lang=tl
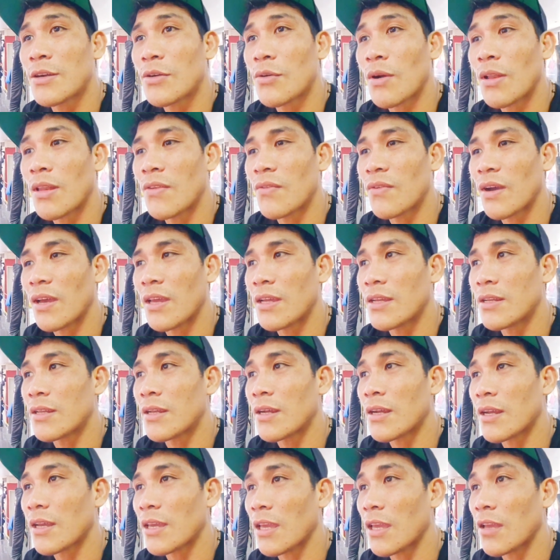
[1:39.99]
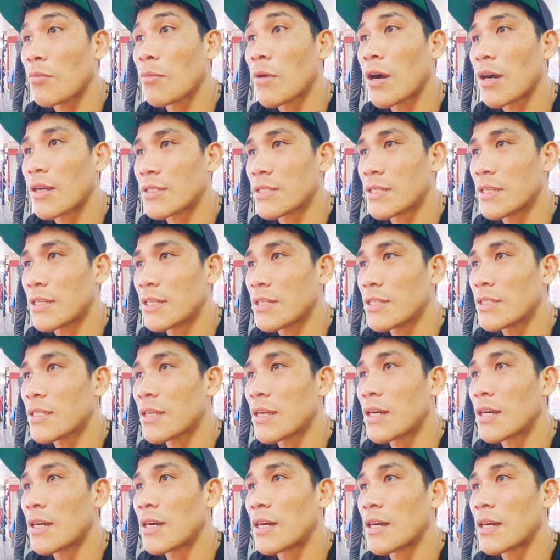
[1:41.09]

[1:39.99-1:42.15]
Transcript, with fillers: qualifying na kickboxing sa